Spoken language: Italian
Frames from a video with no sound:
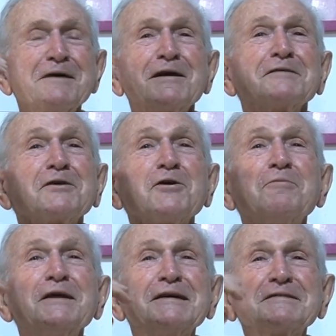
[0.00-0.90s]
Ma
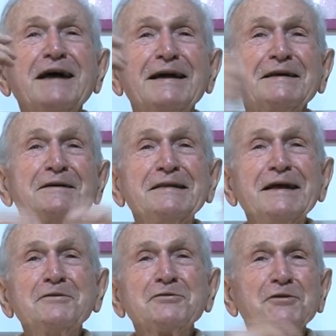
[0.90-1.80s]
siccome d'estate
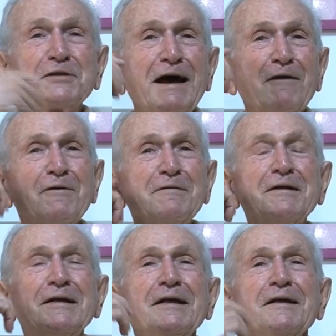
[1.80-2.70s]
andando sott'acqua
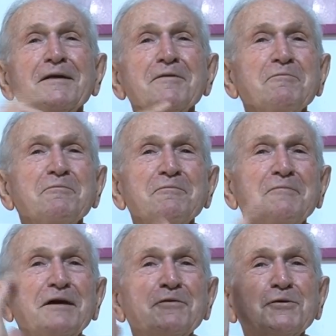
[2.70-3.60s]

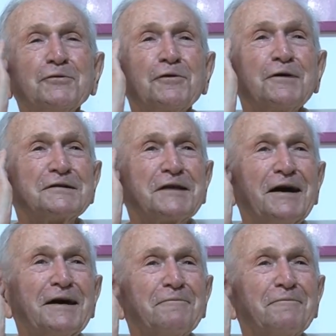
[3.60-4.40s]
mi era venuto questa